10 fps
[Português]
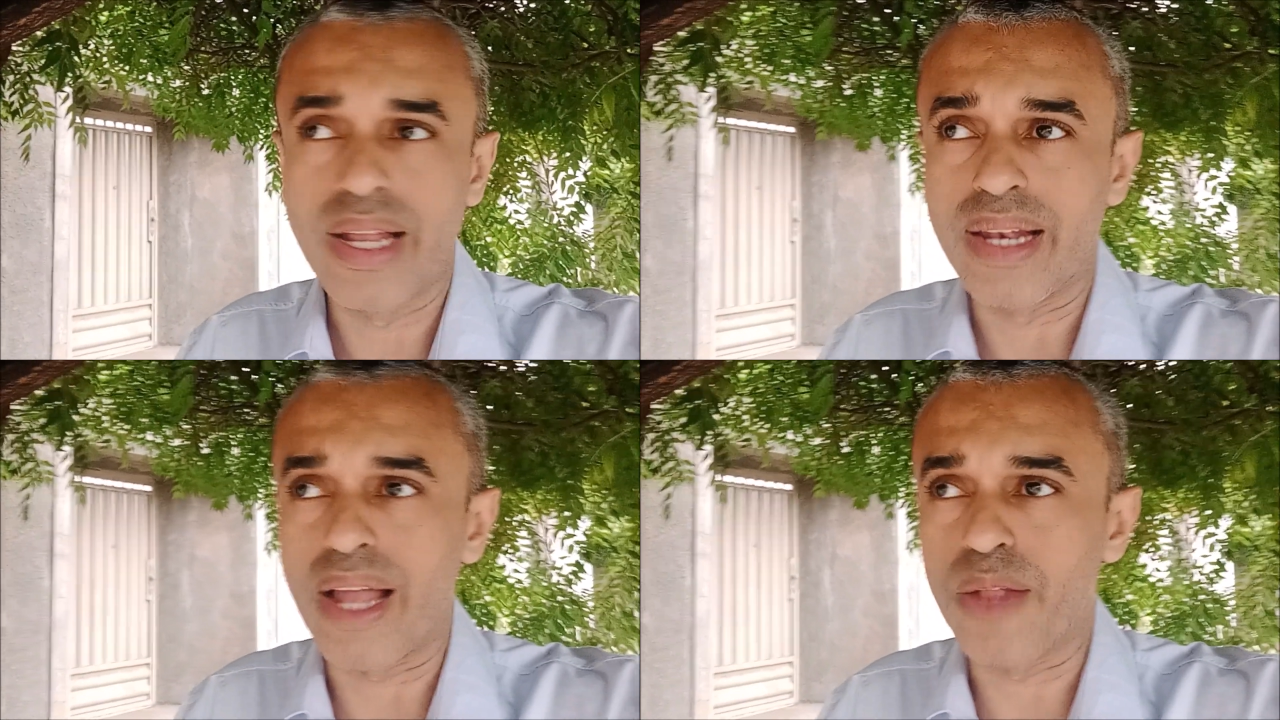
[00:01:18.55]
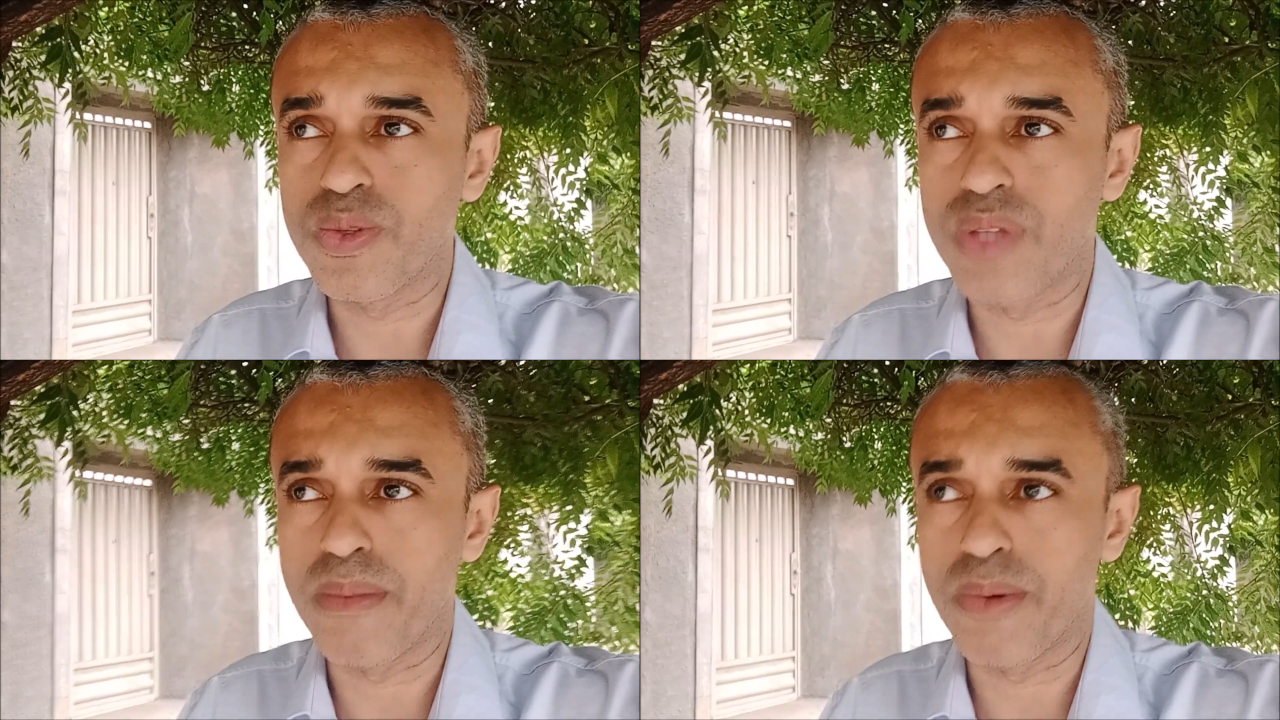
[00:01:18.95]
lá no
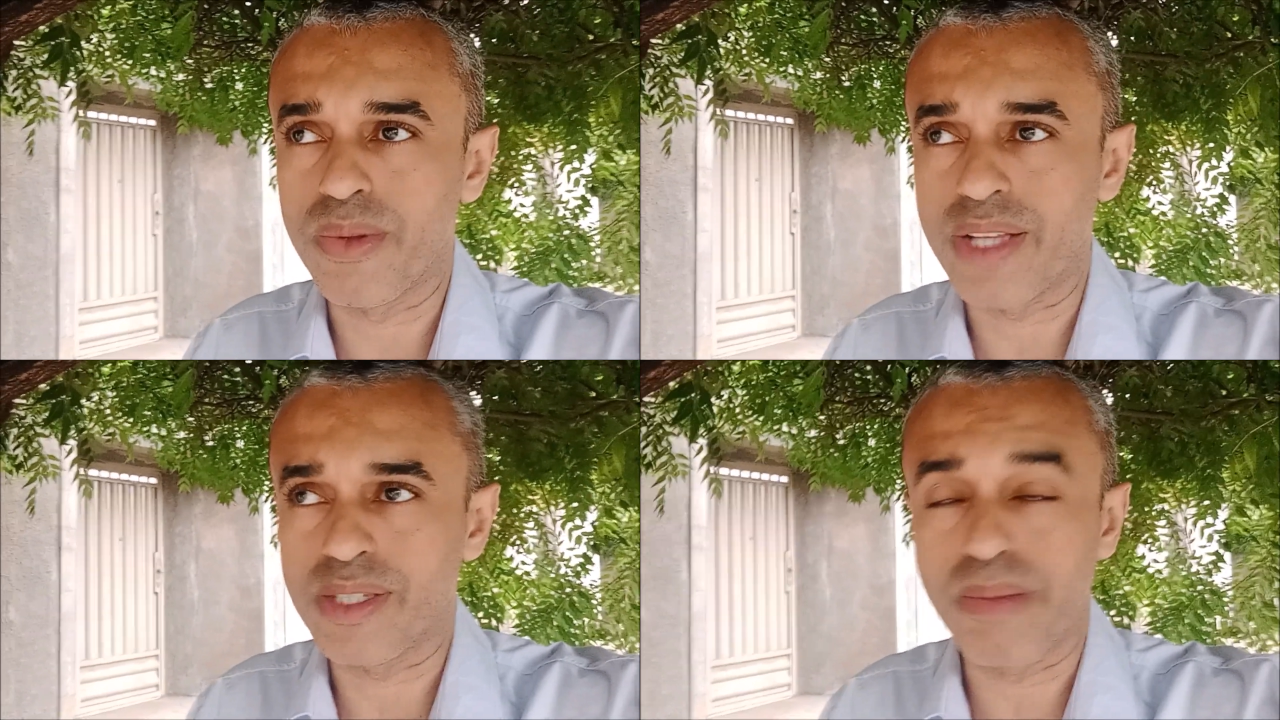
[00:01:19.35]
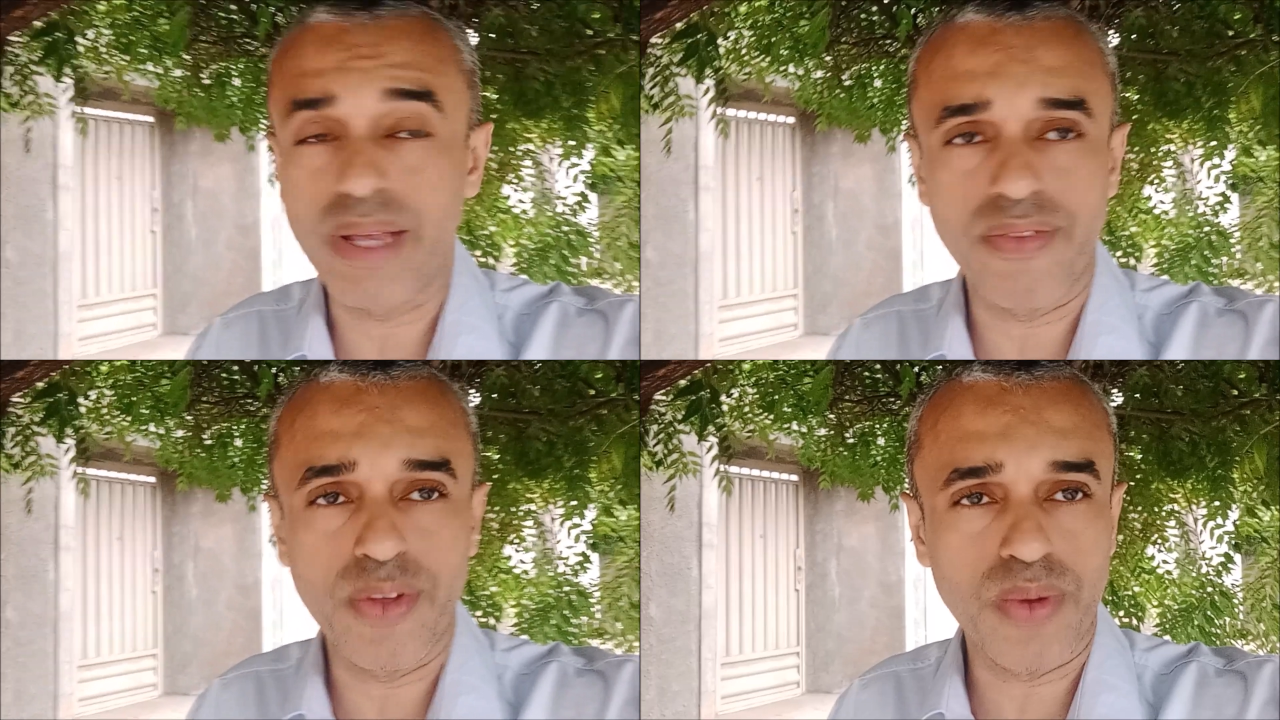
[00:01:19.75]
Sermão das
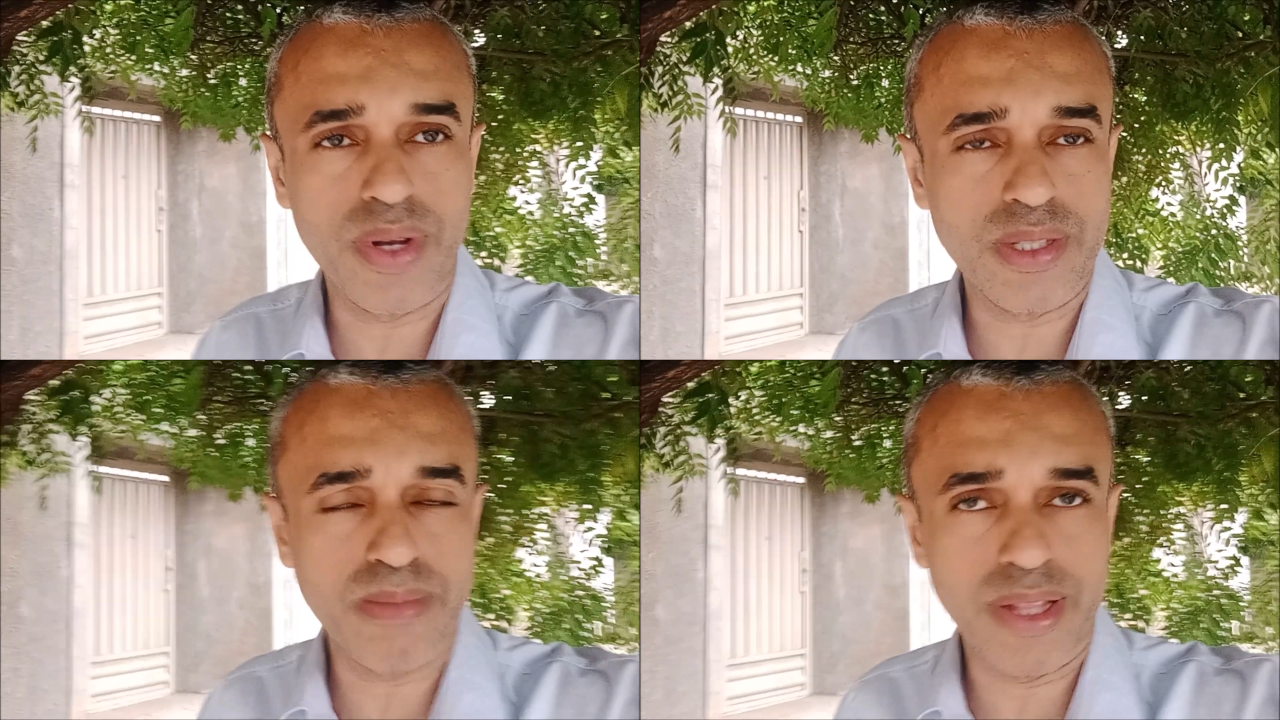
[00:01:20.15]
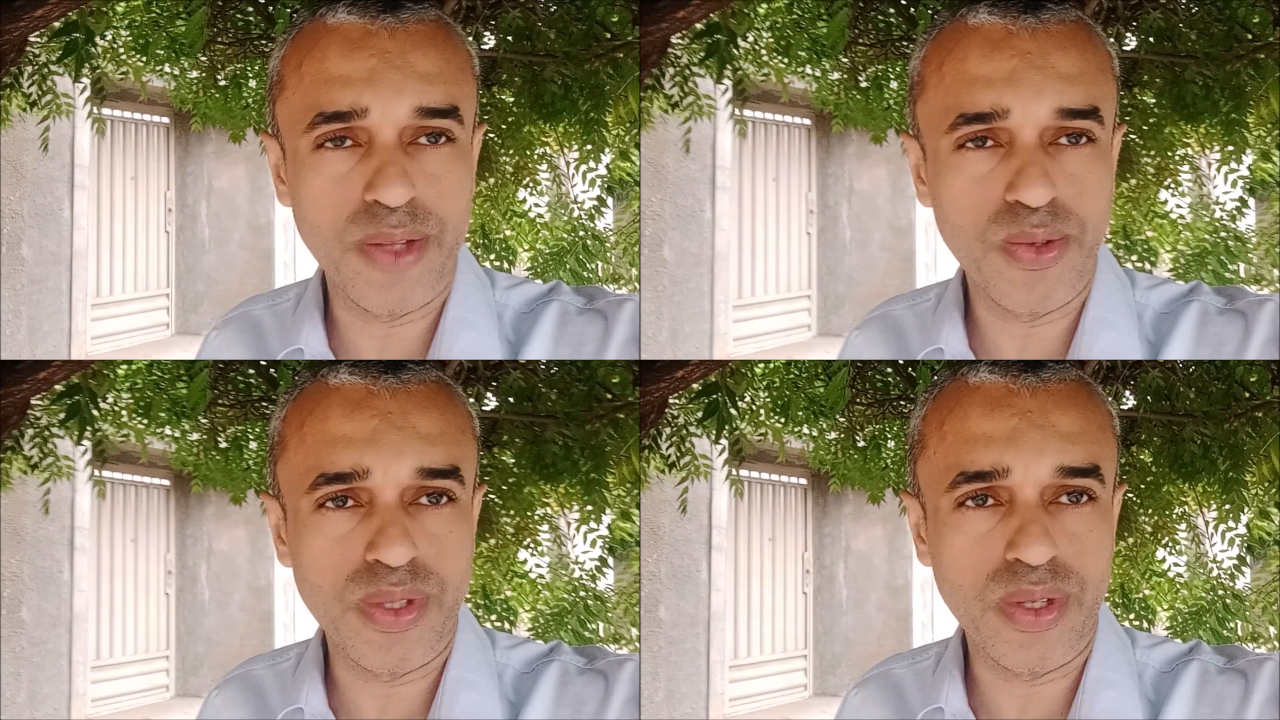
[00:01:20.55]
Bem-aventuranças, Mateus
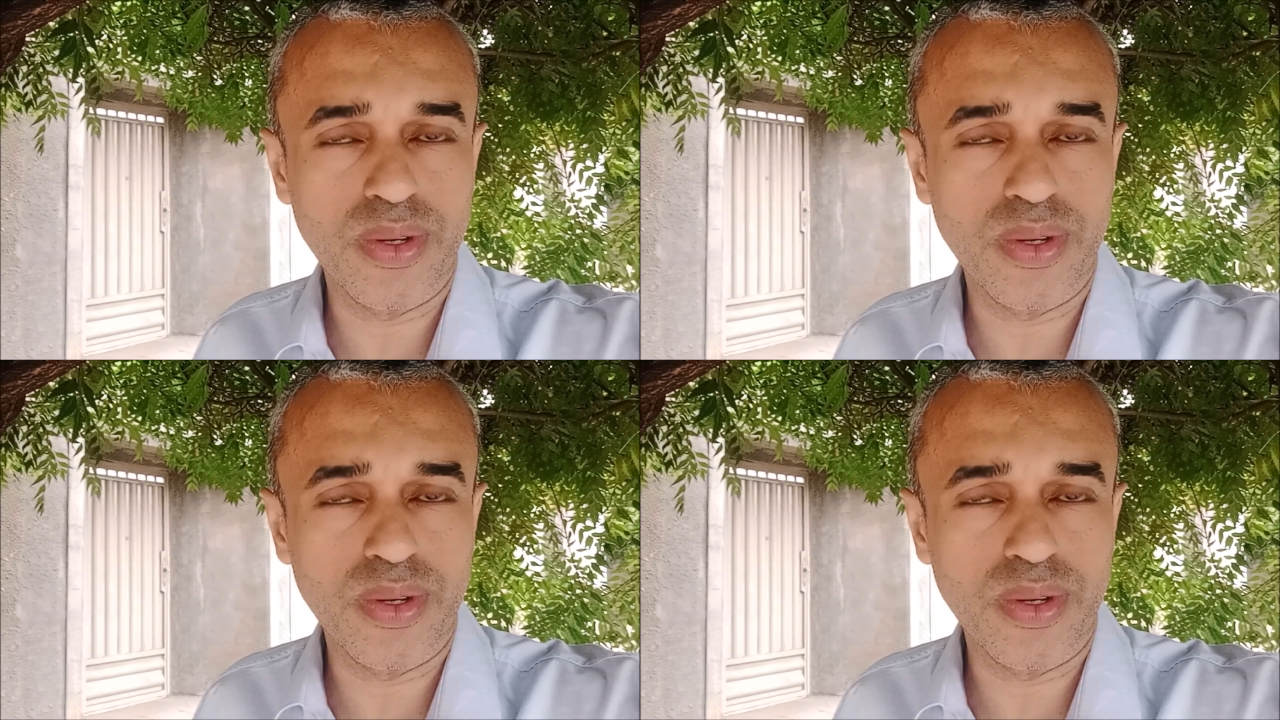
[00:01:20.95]
5.